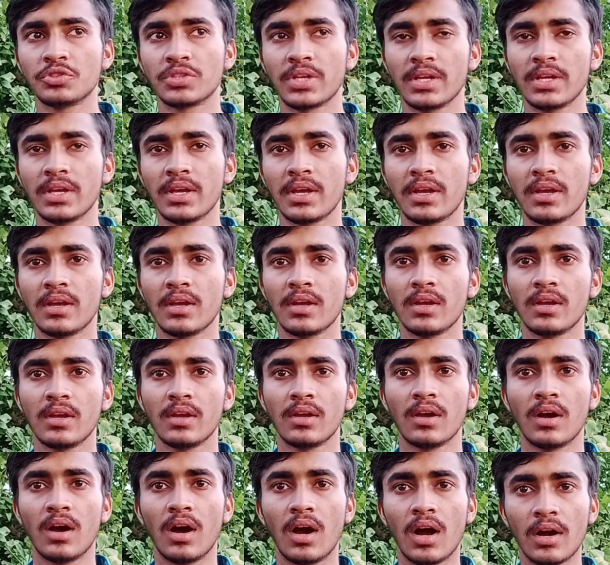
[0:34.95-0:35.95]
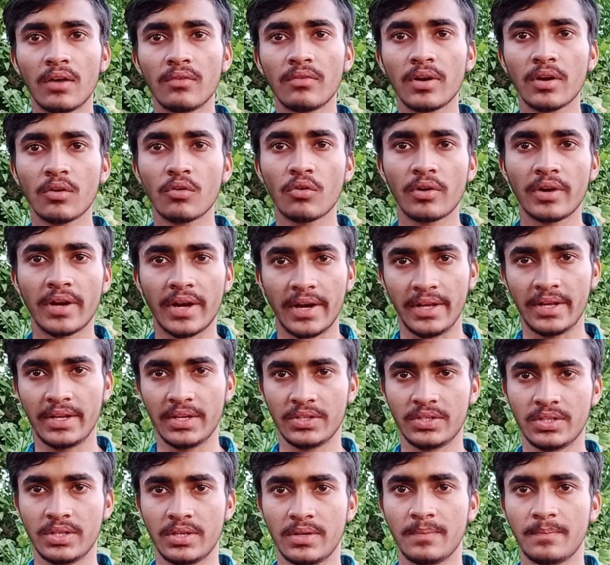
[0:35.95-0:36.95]
चाहिए हार्डवर्क और
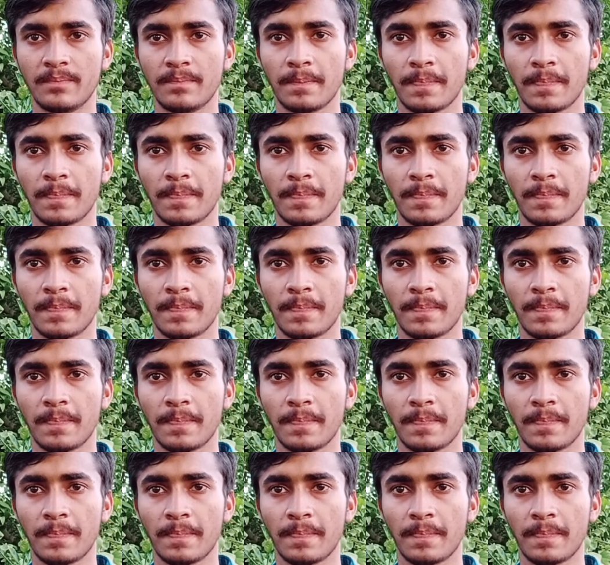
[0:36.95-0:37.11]
डेडिकेशन